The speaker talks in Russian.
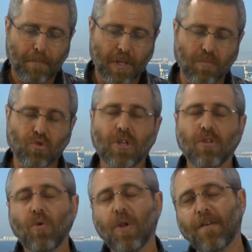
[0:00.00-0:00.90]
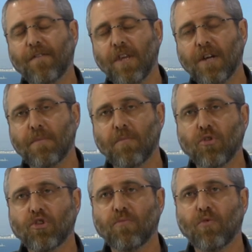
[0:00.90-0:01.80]
потому что только в них мы
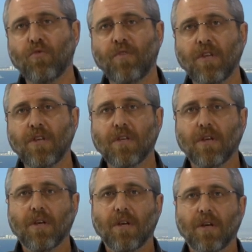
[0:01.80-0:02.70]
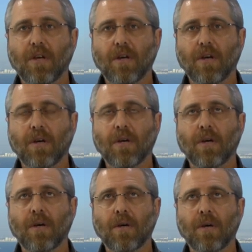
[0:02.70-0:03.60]
можем увидеть
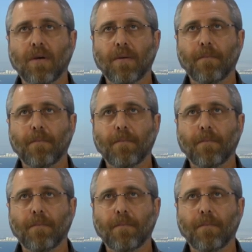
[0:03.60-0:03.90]
э,